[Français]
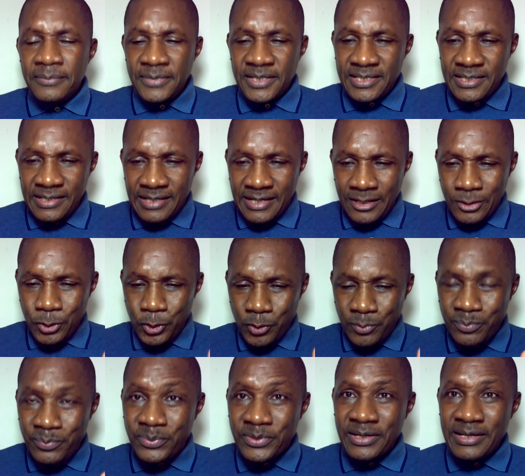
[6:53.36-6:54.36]
c'est quand on
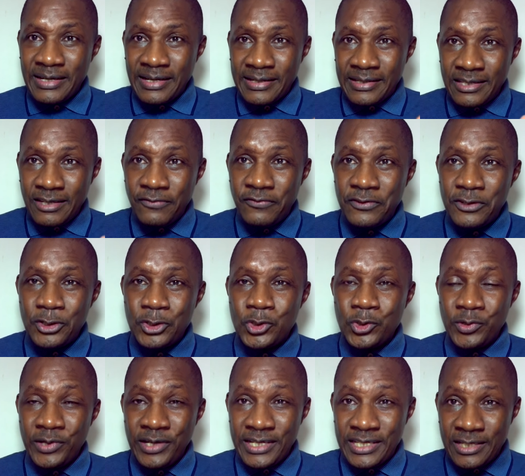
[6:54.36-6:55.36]
prend la
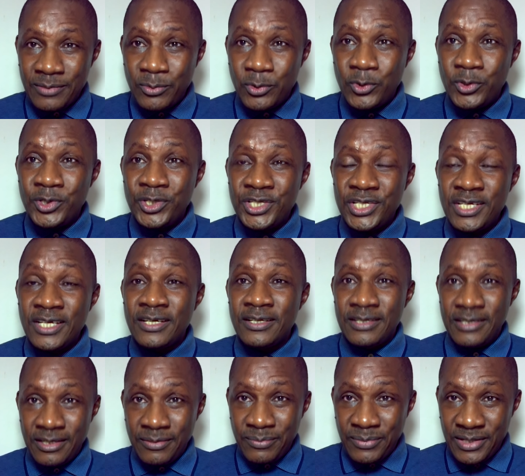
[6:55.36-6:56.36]
définition étymologique
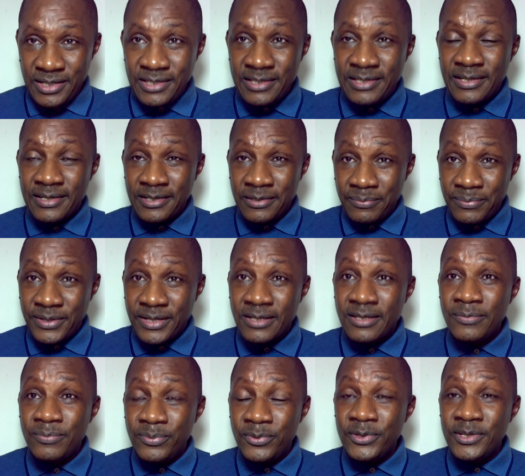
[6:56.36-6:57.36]
d'un militant d'un
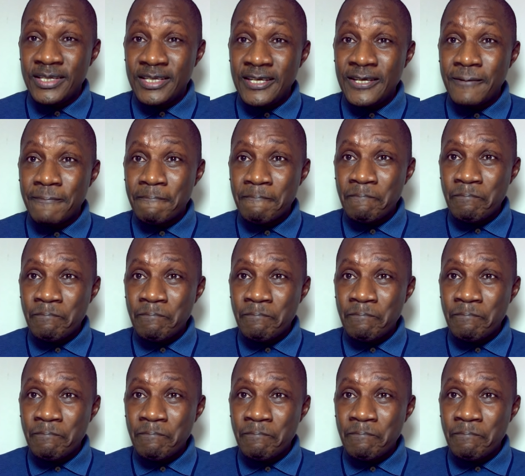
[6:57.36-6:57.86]
parti politique,